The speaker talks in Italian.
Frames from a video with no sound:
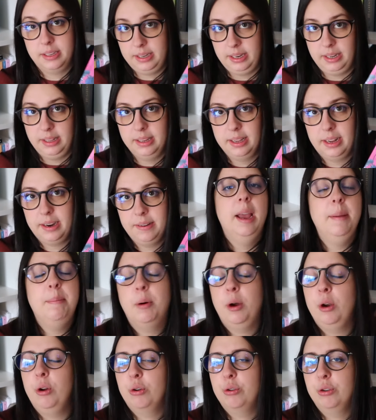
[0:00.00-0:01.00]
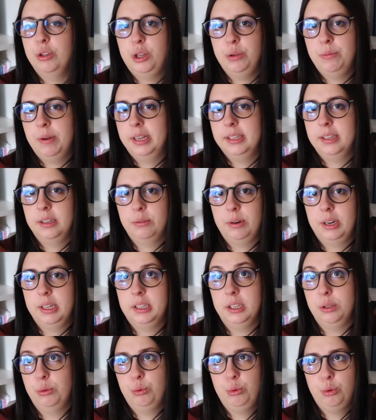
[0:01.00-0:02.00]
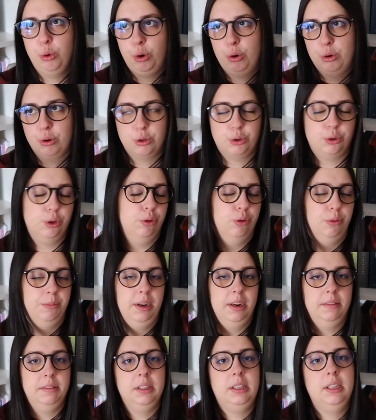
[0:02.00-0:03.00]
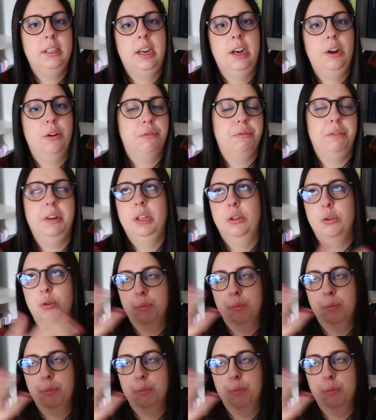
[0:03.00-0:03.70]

Cinder e poi l'ho continuata durante tutto il corso del 2023, l'ho finito